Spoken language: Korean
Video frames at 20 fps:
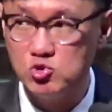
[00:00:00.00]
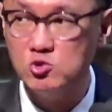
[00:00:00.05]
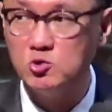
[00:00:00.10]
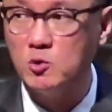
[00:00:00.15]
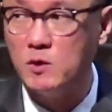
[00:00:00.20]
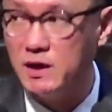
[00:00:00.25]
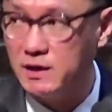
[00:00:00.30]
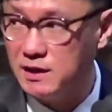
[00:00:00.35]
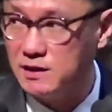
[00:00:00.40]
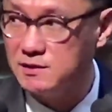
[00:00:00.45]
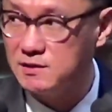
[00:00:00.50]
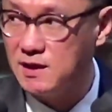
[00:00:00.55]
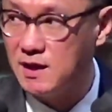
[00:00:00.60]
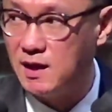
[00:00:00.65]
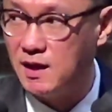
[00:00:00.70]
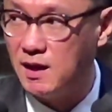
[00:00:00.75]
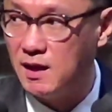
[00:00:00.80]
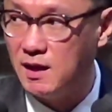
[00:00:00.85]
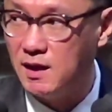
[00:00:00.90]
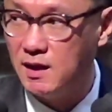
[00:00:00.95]

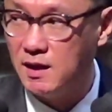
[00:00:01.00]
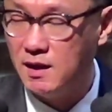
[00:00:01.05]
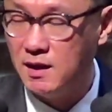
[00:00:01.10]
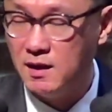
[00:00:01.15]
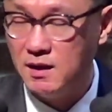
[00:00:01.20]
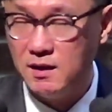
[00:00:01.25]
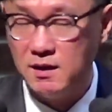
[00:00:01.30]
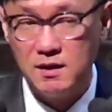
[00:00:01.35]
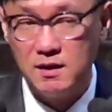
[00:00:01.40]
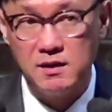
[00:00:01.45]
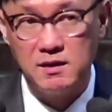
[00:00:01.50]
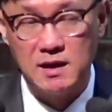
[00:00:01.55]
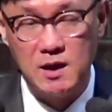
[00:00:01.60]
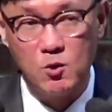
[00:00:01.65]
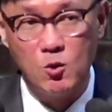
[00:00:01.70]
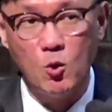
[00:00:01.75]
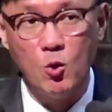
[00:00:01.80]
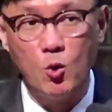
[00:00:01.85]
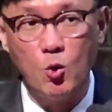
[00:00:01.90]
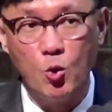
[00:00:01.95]

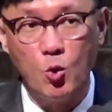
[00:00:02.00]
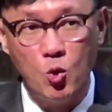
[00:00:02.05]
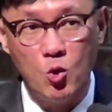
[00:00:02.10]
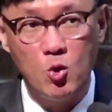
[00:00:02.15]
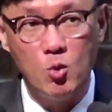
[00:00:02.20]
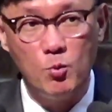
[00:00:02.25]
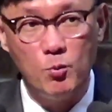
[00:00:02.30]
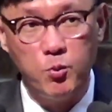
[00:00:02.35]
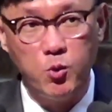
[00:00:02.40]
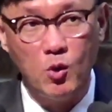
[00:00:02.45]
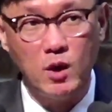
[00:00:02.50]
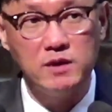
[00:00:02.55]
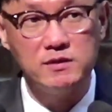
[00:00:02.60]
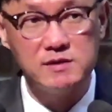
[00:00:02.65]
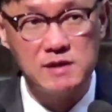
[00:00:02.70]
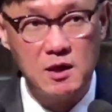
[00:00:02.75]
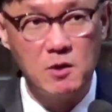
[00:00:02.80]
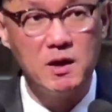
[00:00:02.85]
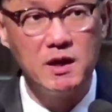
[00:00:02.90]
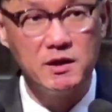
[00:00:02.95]
출교하겠다라고
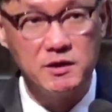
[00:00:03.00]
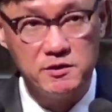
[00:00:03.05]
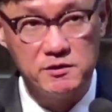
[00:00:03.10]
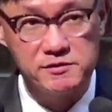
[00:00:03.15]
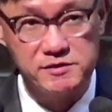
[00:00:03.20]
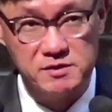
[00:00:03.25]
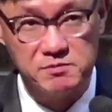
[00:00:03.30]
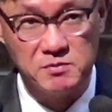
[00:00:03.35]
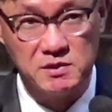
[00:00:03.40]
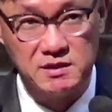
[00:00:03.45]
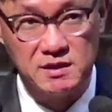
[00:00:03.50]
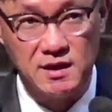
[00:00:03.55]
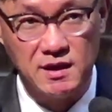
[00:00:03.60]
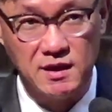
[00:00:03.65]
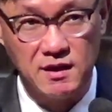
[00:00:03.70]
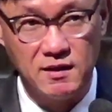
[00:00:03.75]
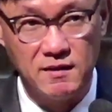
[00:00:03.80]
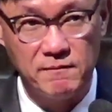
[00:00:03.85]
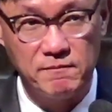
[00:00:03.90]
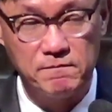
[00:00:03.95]
공포한
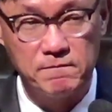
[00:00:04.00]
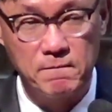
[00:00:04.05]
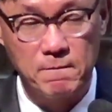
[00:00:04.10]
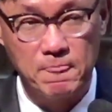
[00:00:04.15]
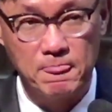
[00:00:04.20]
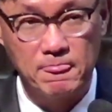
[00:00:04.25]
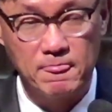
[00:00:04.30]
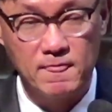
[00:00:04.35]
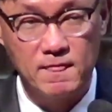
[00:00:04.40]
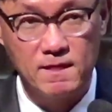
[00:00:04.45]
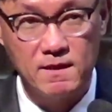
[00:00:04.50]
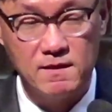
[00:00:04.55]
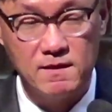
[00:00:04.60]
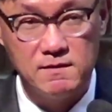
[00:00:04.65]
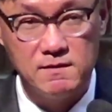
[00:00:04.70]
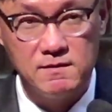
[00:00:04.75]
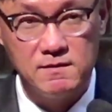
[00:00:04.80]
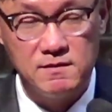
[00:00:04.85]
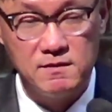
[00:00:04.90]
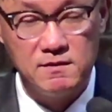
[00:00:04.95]
상황이었습니다.
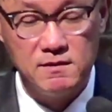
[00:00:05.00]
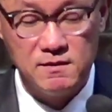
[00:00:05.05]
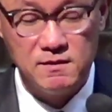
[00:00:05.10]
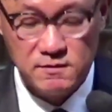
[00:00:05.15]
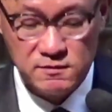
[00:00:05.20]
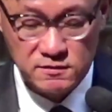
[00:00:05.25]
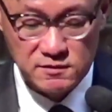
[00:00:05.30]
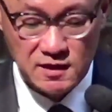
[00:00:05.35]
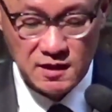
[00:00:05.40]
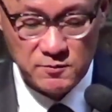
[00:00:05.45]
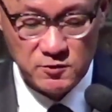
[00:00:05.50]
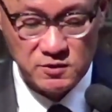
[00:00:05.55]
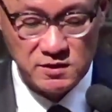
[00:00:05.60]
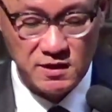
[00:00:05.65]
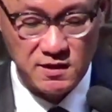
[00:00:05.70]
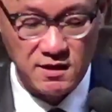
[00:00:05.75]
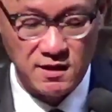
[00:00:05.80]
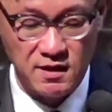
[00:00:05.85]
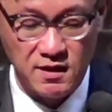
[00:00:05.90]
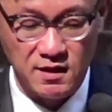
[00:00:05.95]
그러다
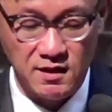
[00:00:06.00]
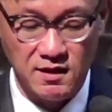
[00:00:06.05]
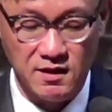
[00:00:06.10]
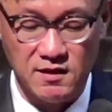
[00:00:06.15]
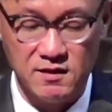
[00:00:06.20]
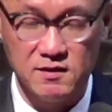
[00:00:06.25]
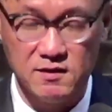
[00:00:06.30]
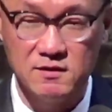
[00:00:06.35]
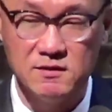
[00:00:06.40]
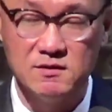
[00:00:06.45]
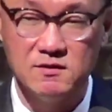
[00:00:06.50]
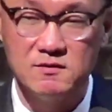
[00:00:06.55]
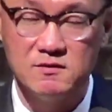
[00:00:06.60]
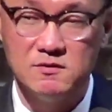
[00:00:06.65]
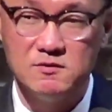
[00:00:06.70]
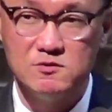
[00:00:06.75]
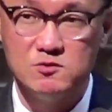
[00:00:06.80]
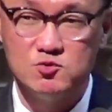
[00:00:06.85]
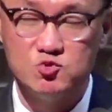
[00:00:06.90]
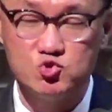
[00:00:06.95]
보니까
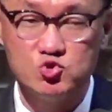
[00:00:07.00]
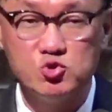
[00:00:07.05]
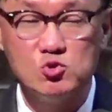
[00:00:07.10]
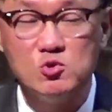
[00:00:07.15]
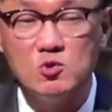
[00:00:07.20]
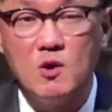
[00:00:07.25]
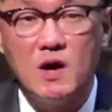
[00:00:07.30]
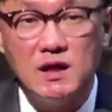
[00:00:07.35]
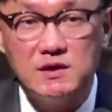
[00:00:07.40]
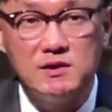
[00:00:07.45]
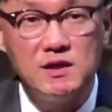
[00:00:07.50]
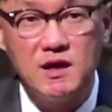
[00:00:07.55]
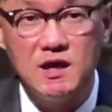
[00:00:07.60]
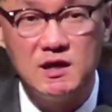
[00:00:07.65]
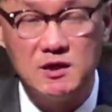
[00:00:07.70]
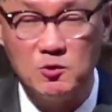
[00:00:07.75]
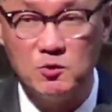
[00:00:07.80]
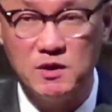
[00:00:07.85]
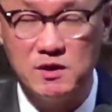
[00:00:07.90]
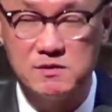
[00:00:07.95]
출교 안
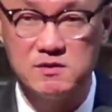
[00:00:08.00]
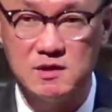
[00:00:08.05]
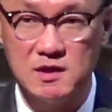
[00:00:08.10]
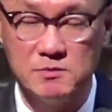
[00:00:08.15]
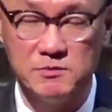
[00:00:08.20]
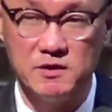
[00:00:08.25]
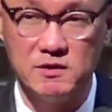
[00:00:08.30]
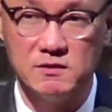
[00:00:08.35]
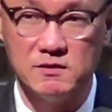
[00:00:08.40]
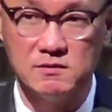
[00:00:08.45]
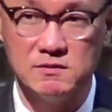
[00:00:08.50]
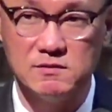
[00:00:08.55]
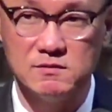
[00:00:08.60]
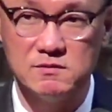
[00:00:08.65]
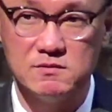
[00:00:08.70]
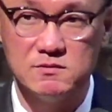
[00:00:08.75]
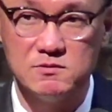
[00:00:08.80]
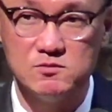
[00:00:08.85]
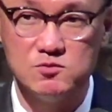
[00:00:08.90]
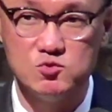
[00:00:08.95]
당하기
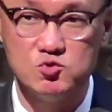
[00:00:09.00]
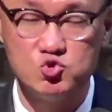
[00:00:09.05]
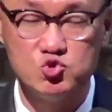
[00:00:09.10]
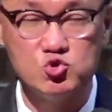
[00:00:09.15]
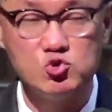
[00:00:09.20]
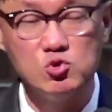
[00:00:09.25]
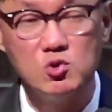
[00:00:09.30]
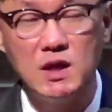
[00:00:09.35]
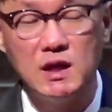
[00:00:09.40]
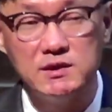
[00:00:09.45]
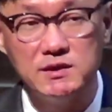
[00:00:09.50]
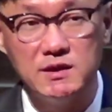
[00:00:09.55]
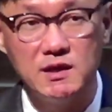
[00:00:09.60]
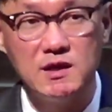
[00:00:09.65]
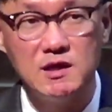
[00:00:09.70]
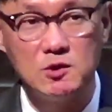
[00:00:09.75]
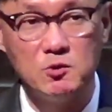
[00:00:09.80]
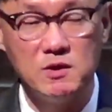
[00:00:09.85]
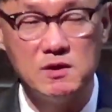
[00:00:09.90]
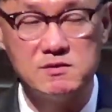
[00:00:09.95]
위해서라면
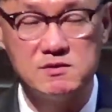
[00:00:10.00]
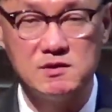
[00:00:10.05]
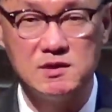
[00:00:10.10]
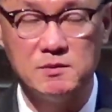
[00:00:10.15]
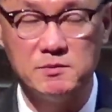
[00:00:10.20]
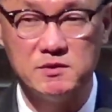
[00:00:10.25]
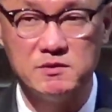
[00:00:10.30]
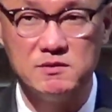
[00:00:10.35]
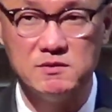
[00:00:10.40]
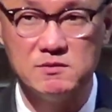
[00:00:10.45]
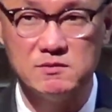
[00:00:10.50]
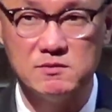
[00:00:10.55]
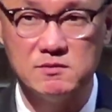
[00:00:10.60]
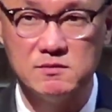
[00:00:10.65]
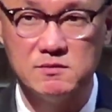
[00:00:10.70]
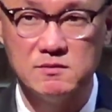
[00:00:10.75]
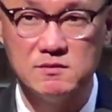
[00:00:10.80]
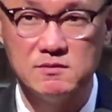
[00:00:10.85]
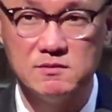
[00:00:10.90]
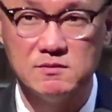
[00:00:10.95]
출교안 당하기
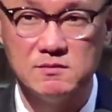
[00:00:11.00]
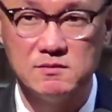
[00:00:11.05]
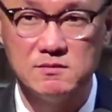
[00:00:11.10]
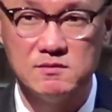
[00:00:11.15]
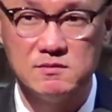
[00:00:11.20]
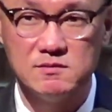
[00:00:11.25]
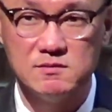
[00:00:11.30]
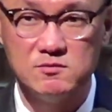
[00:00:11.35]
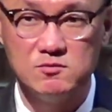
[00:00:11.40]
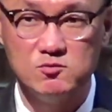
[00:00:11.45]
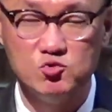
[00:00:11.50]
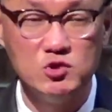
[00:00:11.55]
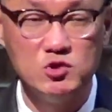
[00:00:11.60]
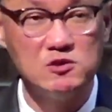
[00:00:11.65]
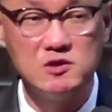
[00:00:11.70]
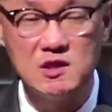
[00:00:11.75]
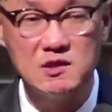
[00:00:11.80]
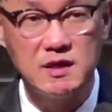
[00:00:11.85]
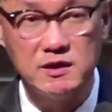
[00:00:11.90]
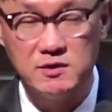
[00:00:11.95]
위해서라면은
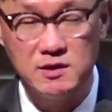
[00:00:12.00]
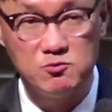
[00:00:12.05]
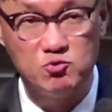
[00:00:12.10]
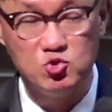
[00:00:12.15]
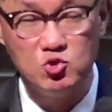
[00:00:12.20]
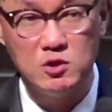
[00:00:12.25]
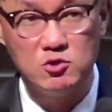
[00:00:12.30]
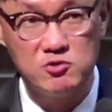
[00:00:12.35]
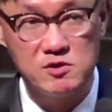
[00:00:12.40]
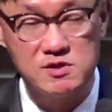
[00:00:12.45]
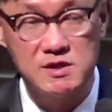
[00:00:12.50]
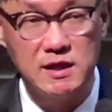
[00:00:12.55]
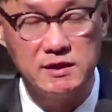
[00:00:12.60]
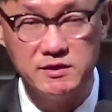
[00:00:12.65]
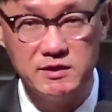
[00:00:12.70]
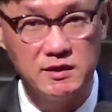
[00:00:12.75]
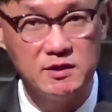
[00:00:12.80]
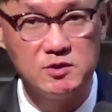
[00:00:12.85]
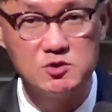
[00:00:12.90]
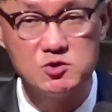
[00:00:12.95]
눈에 띄는안 되, 눈에
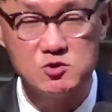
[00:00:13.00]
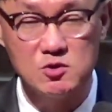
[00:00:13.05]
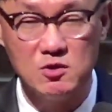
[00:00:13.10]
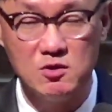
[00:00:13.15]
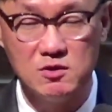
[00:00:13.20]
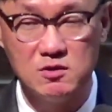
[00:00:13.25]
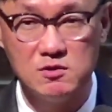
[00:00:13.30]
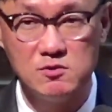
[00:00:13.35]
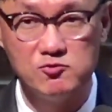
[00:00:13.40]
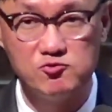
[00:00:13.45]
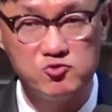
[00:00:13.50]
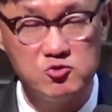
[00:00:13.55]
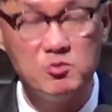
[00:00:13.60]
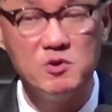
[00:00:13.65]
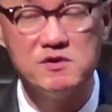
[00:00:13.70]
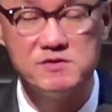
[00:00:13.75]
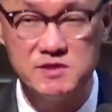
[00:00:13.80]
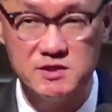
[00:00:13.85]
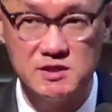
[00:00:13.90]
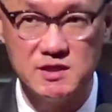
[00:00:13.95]
떼서는 안 되겠죠.
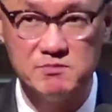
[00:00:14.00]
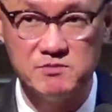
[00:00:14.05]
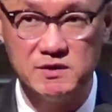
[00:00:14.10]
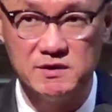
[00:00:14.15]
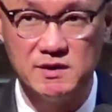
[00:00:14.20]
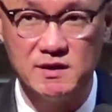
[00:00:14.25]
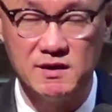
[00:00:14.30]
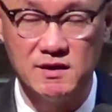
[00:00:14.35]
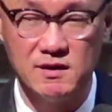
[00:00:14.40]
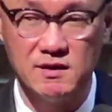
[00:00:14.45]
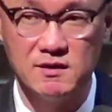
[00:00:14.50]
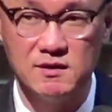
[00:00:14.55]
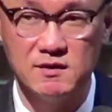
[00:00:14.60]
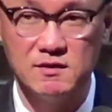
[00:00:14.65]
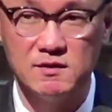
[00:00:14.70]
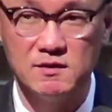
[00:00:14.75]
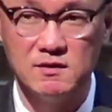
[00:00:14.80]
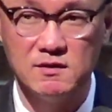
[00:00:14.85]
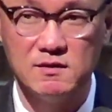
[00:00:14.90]
숨어 있어야 됩니다.